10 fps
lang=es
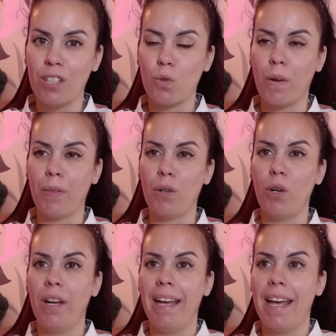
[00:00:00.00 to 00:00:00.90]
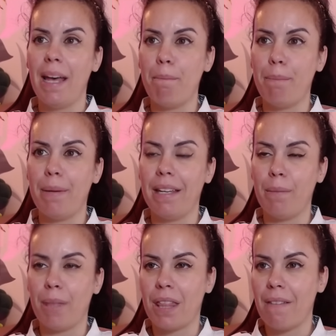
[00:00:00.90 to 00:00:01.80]
que es cuando
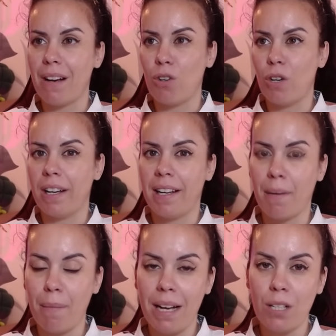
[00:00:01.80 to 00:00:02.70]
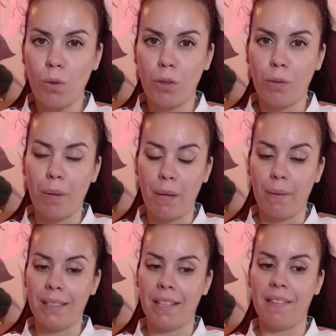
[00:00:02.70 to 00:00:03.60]
empezaba a congeniar más, cuando
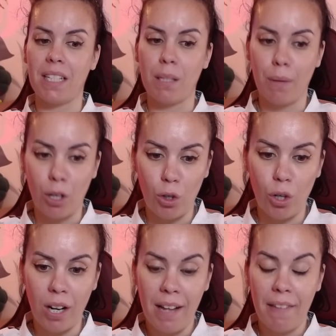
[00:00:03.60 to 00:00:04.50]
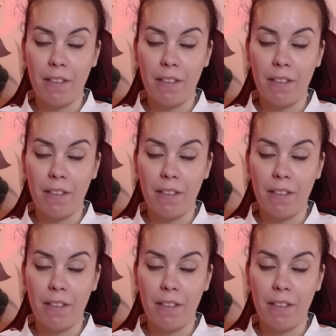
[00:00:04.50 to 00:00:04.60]
empezaba a entenderse mejor,